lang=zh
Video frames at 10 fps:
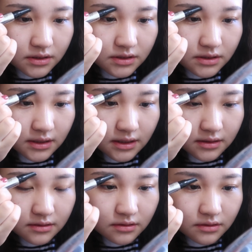这样，
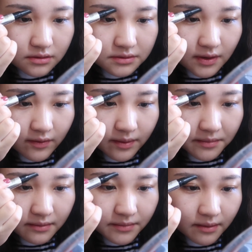画完
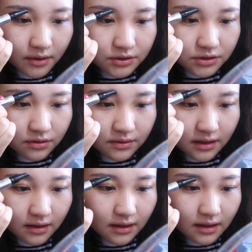眉毛之后
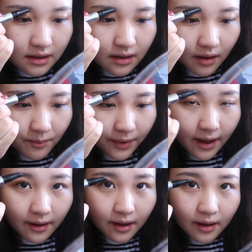呢，
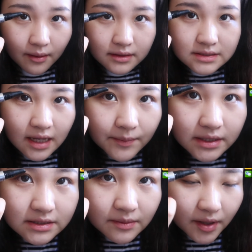把前
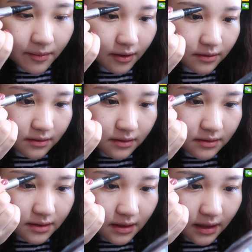面这些眉毛
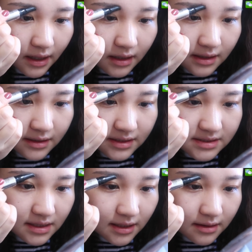可以让它
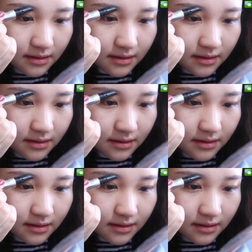立起来，